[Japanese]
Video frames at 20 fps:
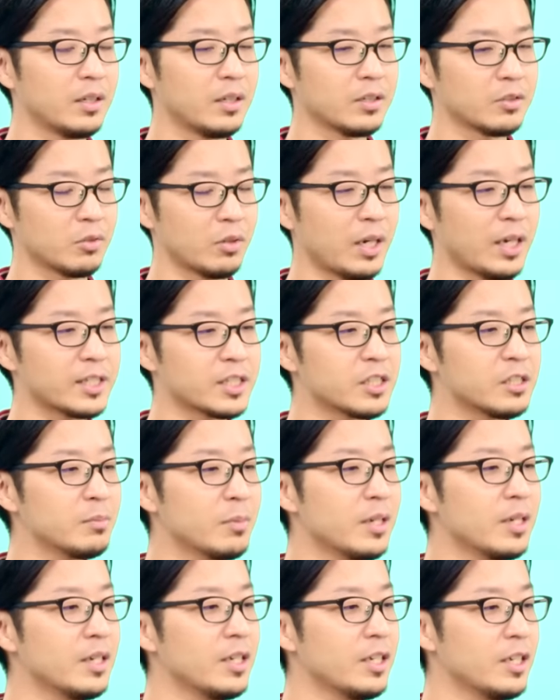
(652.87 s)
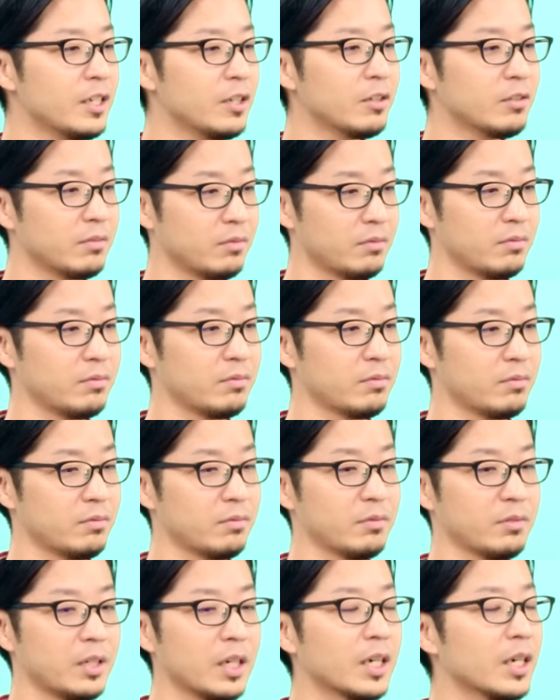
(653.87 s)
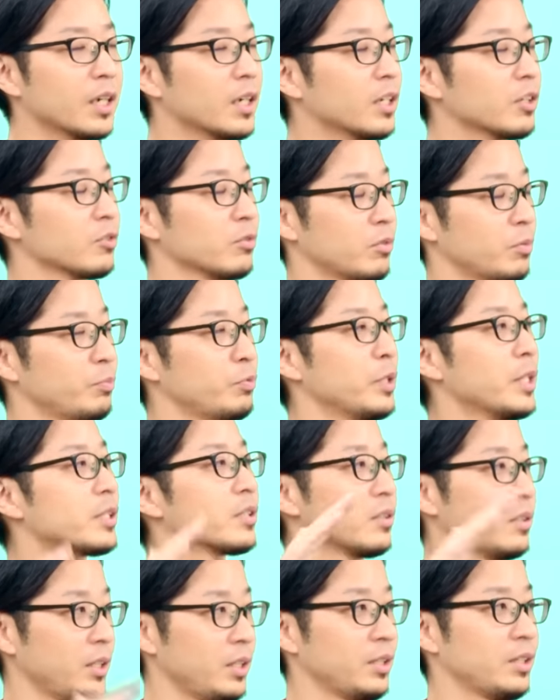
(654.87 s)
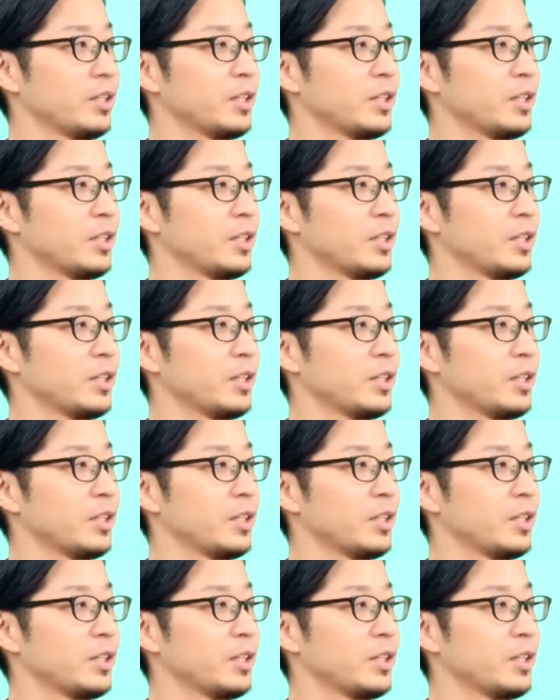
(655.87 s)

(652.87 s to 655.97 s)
その8万円がかかるんですプレスに、